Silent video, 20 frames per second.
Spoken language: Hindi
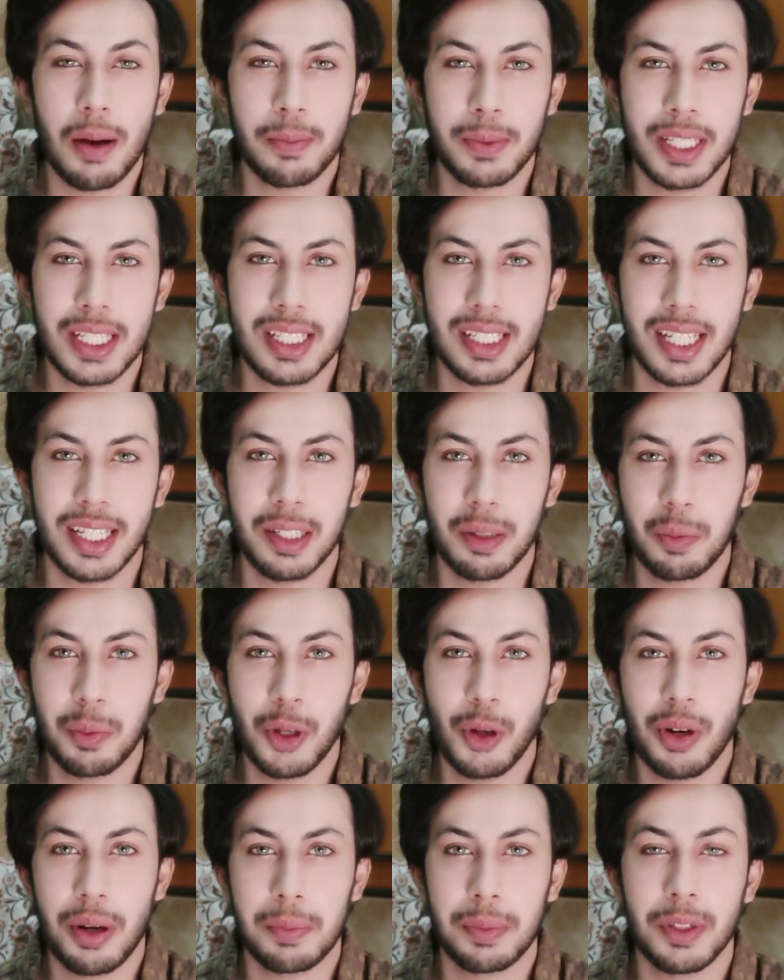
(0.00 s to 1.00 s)
अपने चैनल
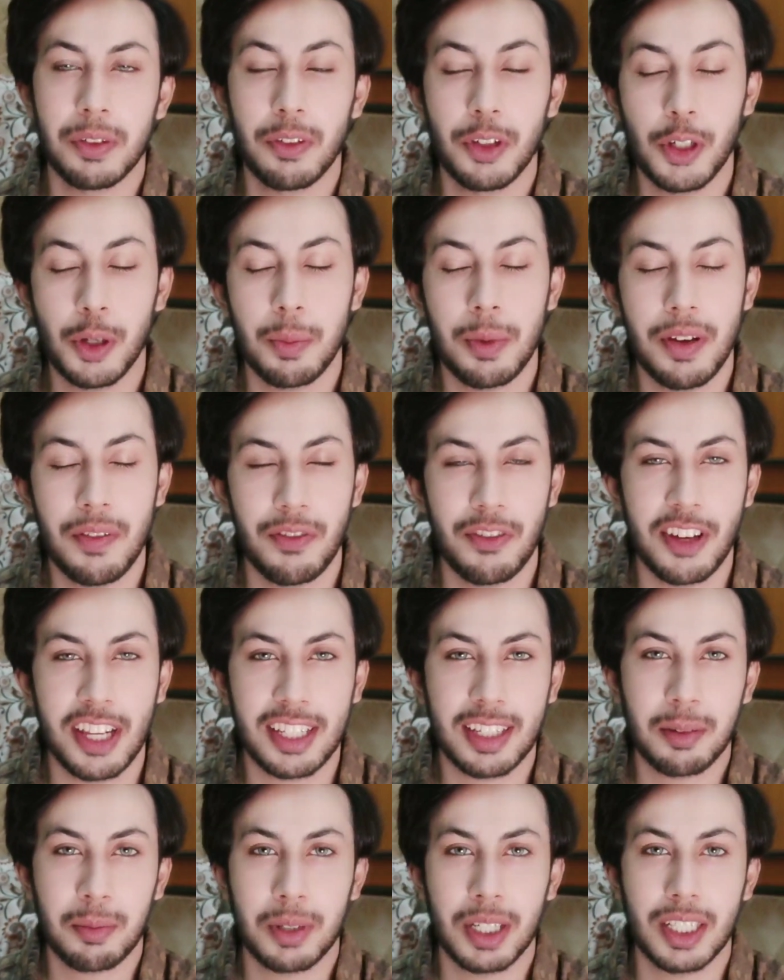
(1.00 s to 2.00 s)
पे और अपनी वीडियो में
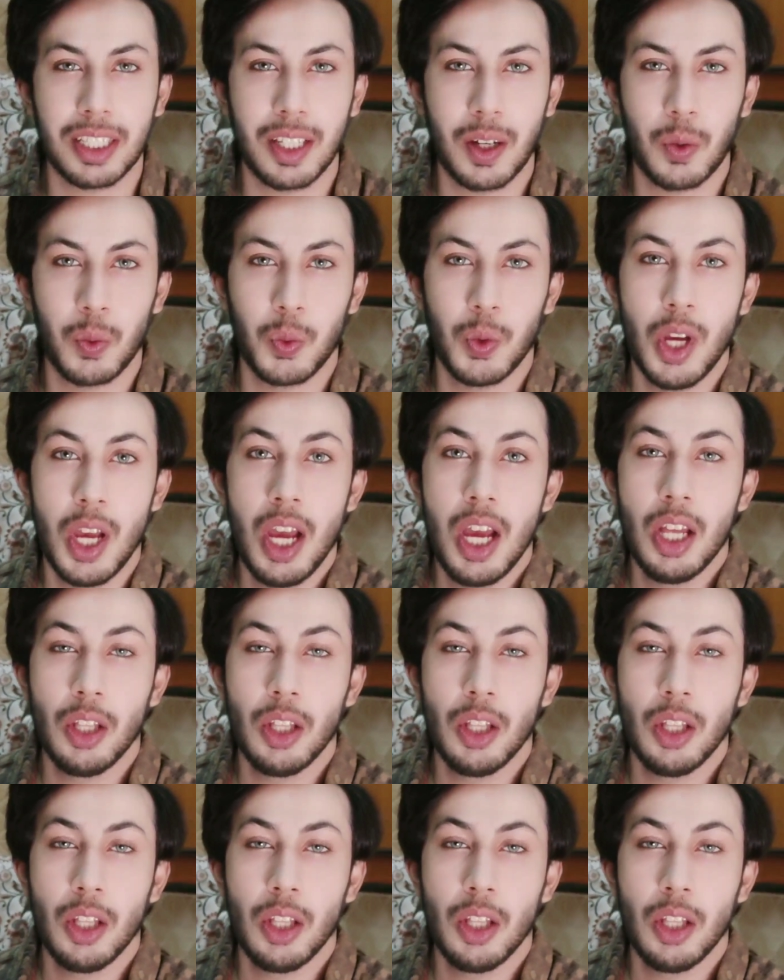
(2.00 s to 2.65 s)
वेलकम करता हूं